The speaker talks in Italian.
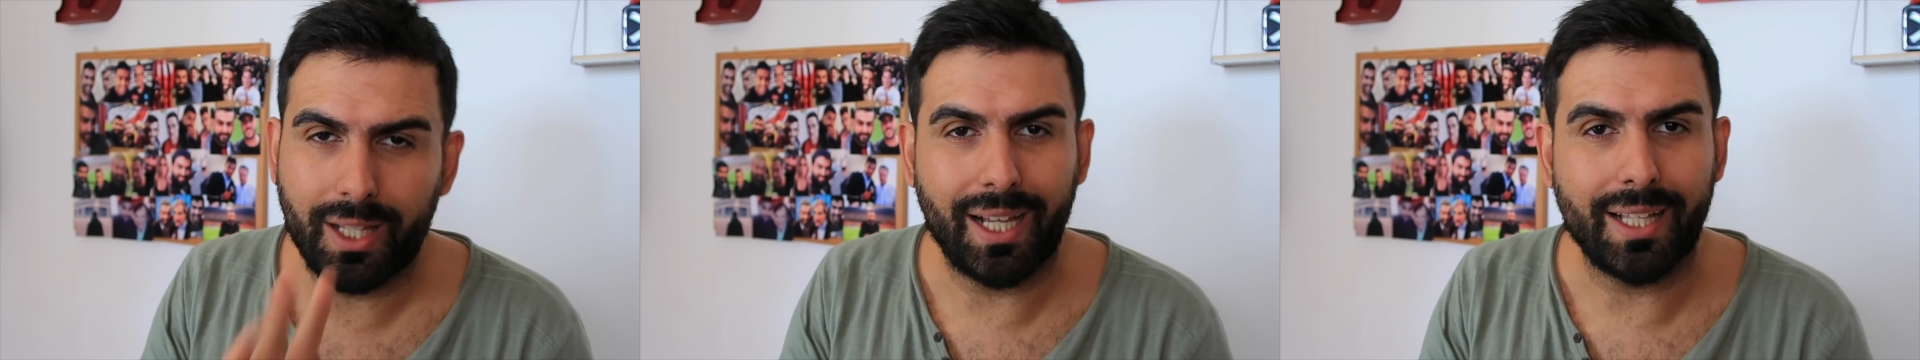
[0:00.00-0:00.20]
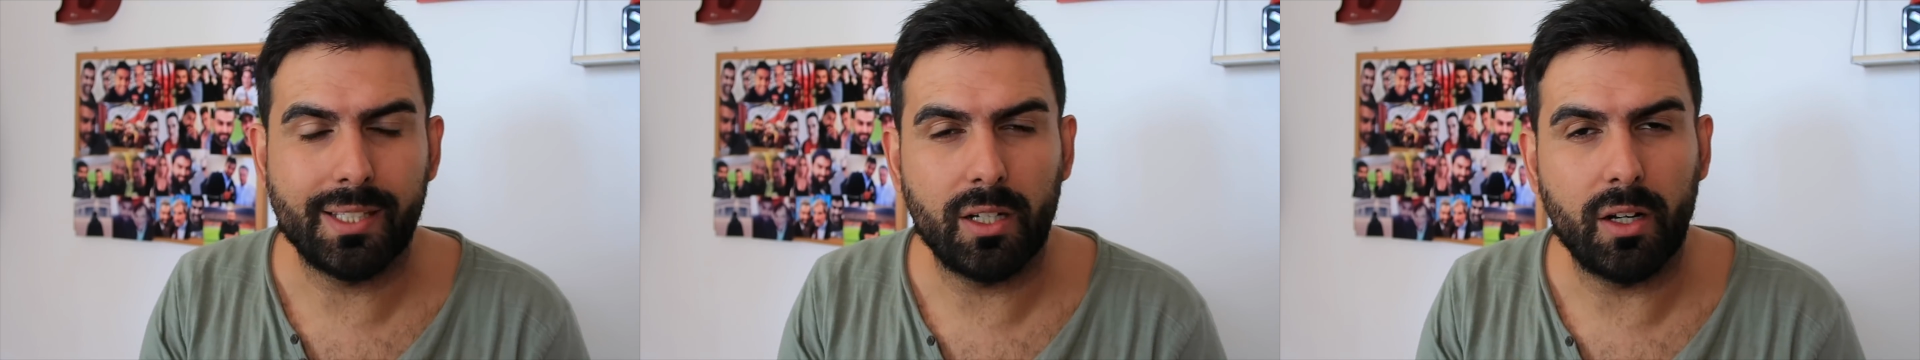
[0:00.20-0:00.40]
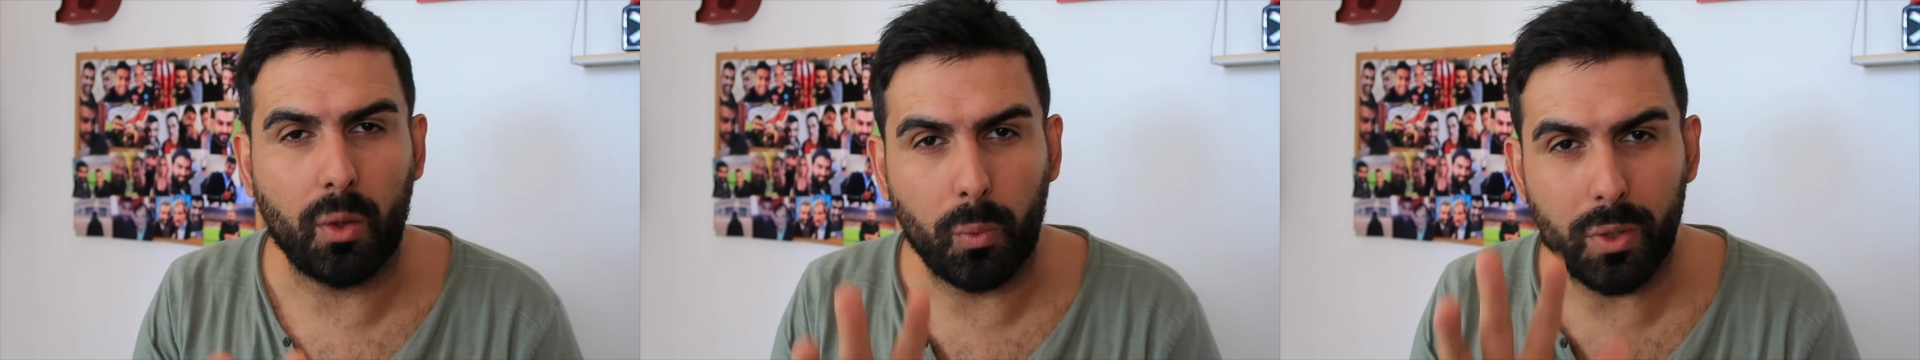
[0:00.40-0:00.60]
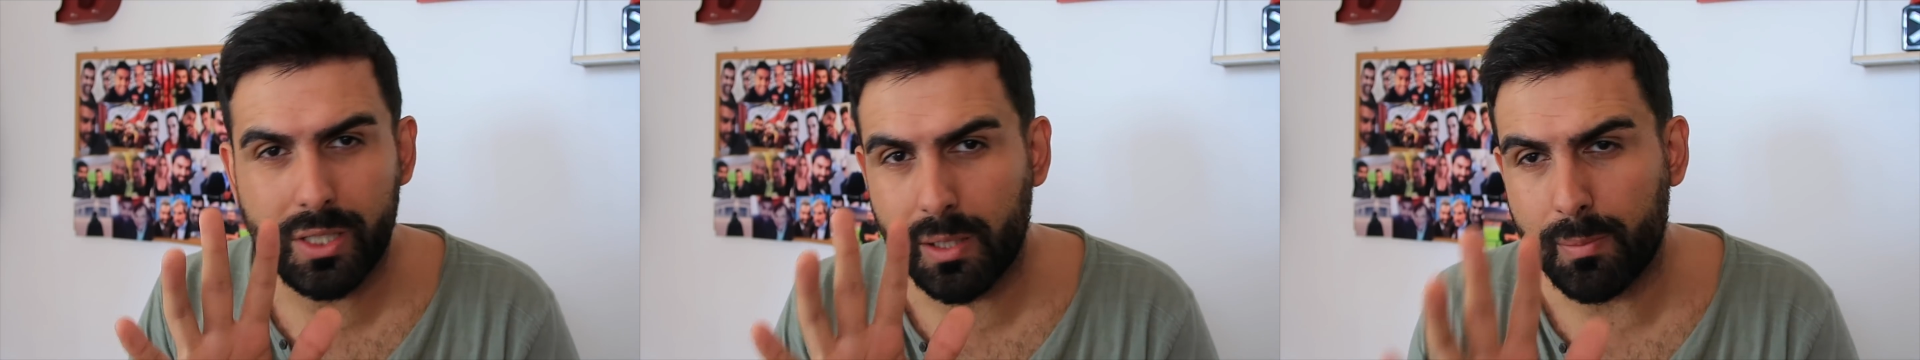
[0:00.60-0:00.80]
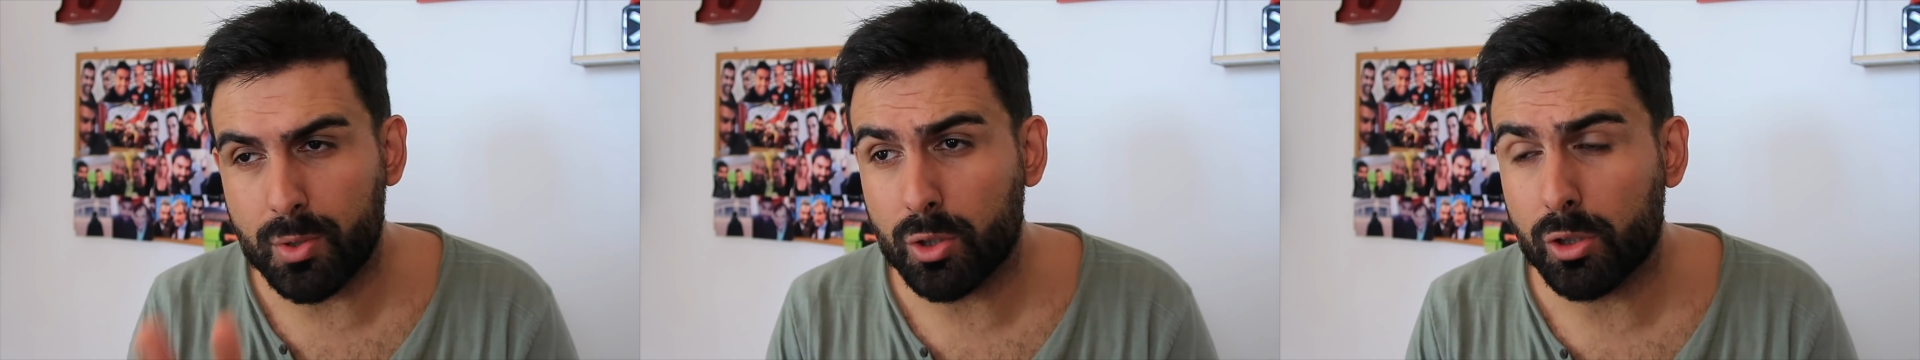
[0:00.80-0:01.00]
Ragazzi allora
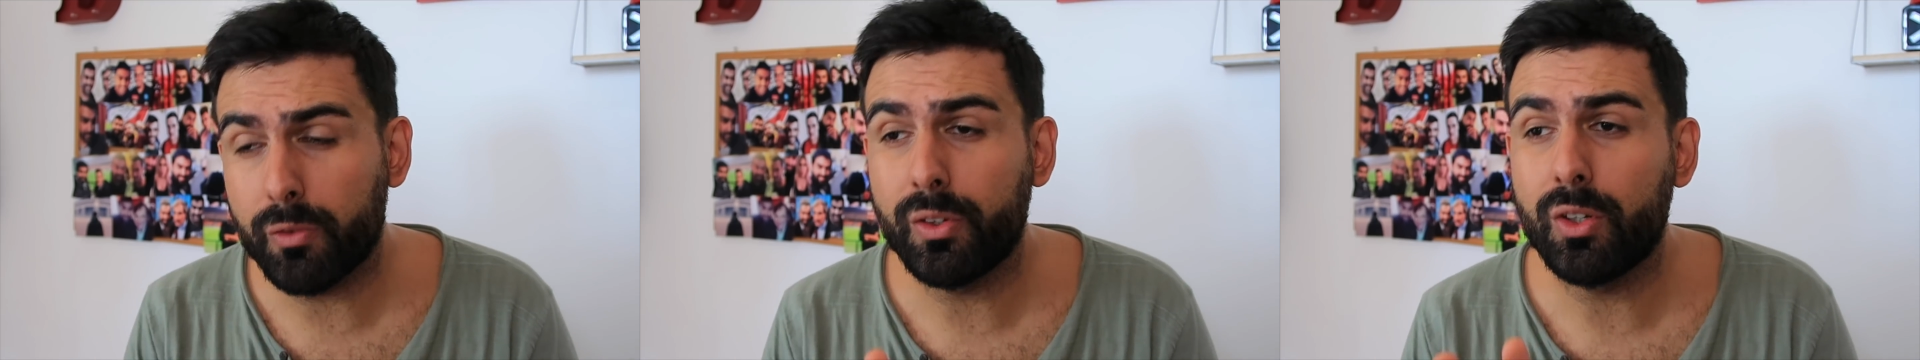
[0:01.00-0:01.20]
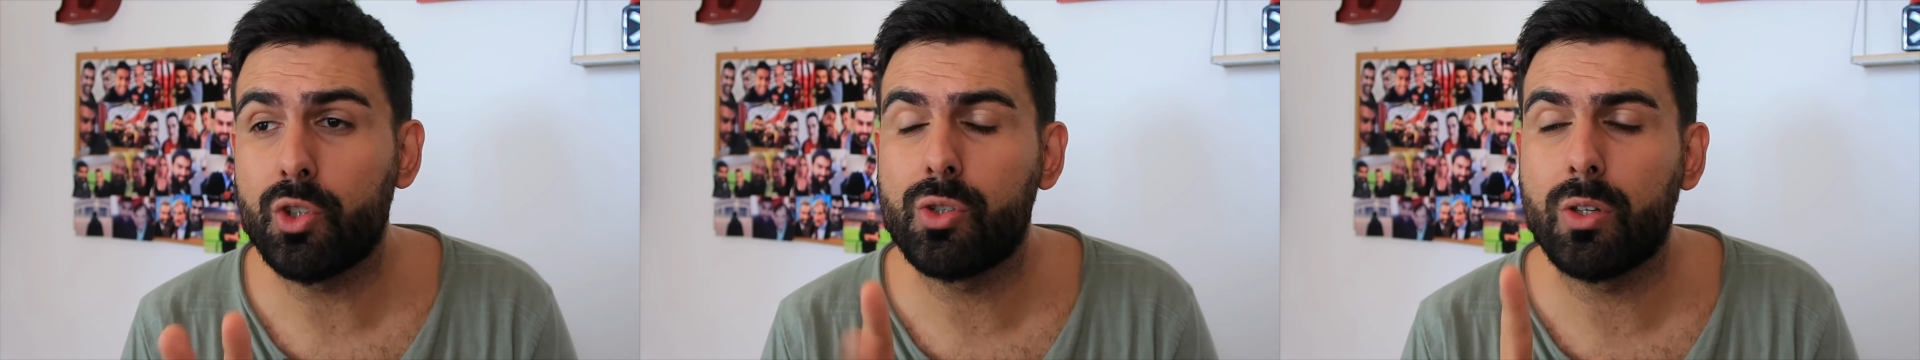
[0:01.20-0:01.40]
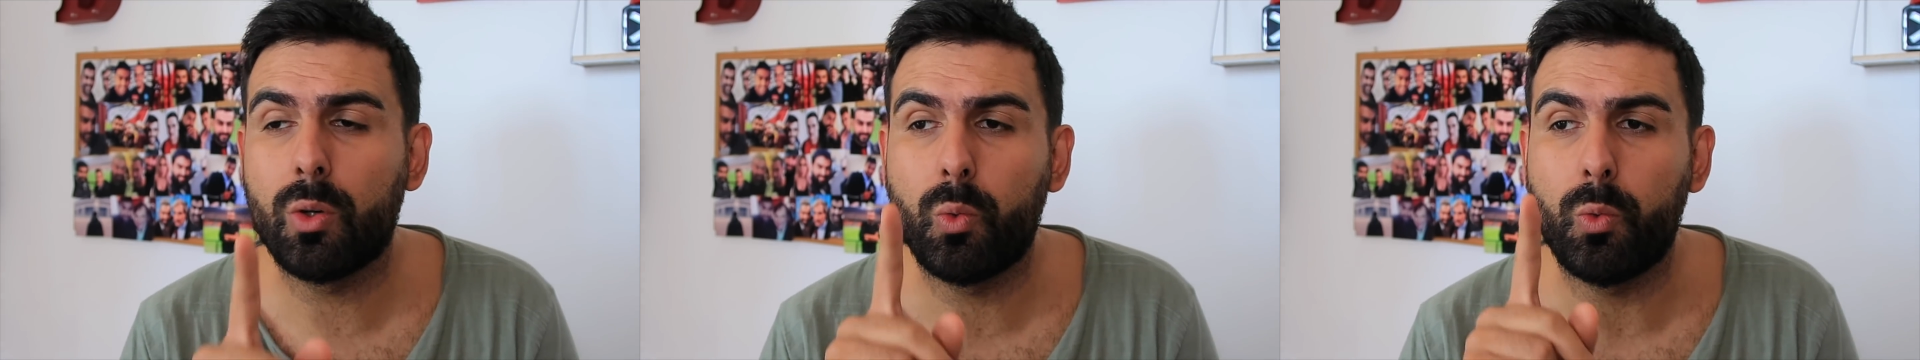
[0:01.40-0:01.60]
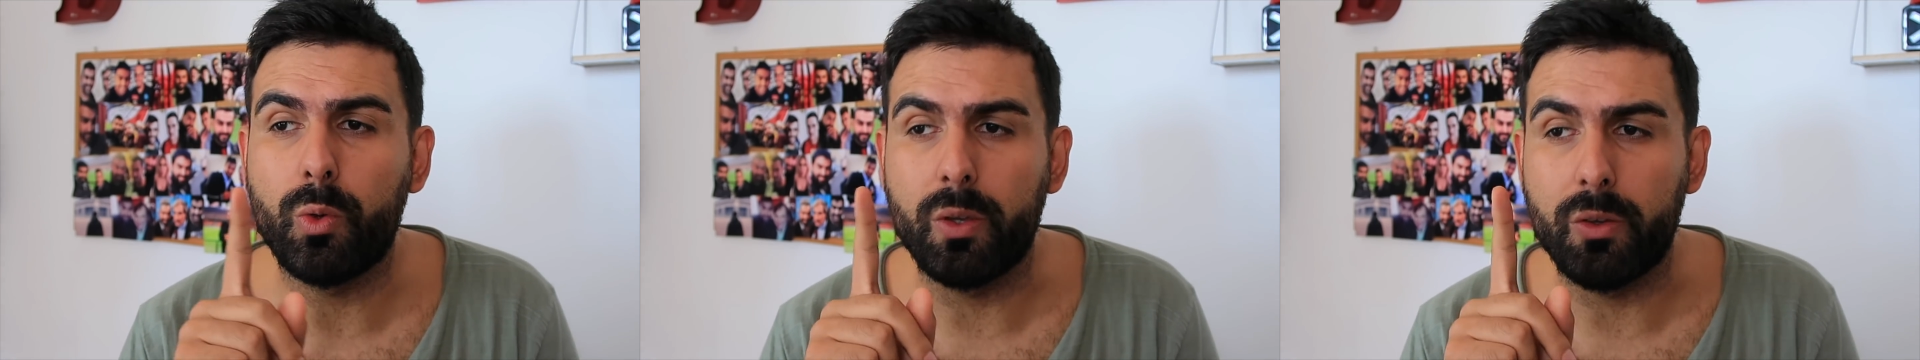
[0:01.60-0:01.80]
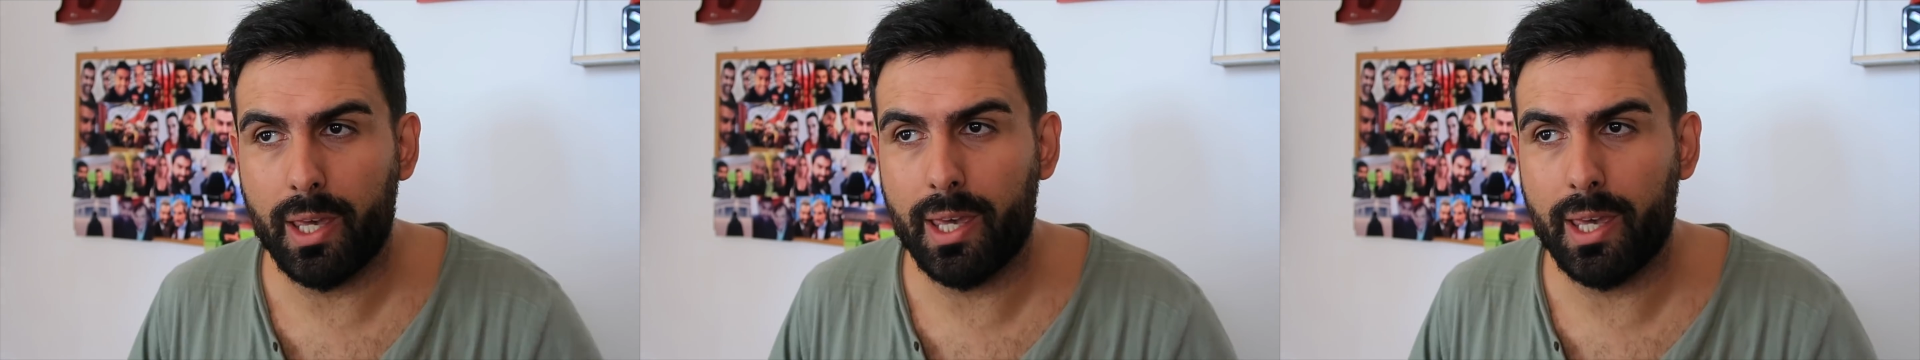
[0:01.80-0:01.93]
questo episodio finisce qui.